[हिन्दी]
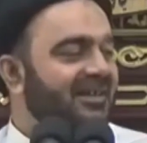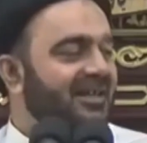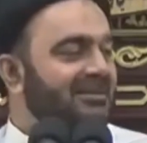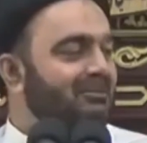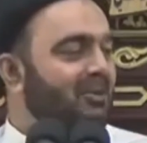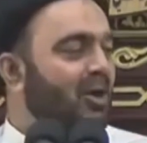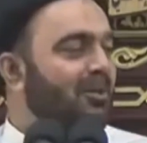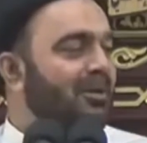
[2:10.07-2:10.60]
कि
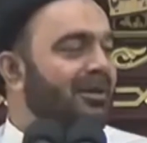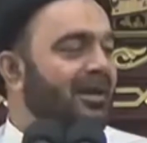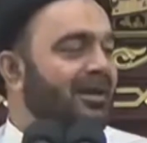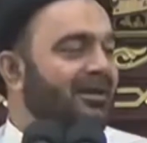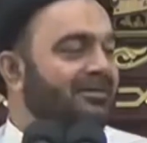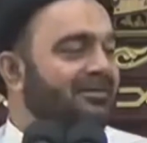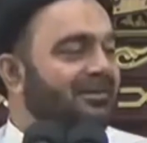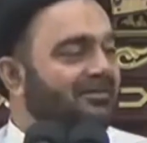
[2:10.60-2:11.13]
मोमिन
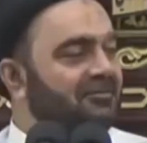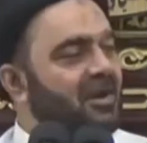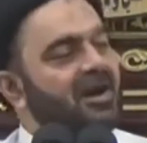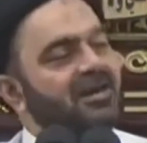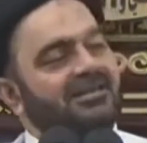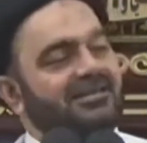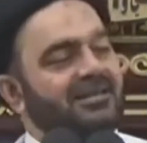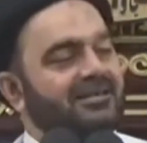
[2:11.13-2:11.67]
अगर
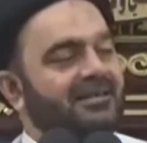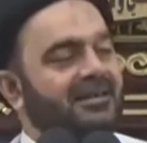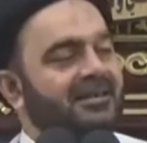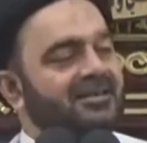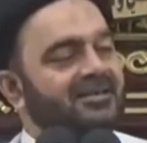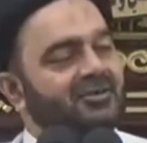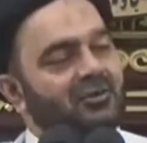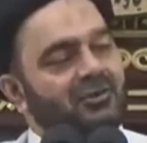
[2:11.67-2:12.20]
दीवार से
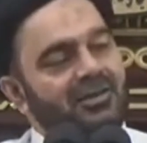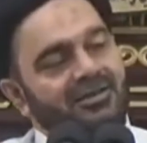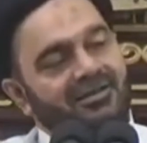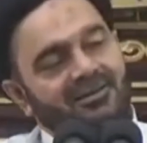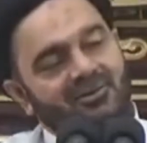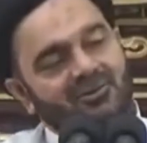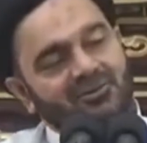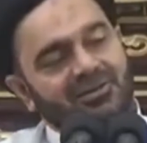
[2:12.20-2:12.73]
कहे सोने
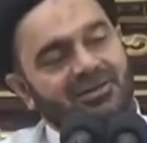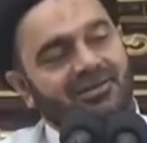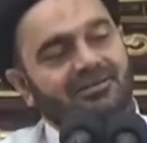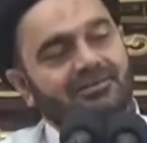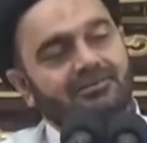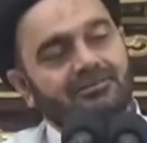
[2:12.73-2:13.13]
की हो जा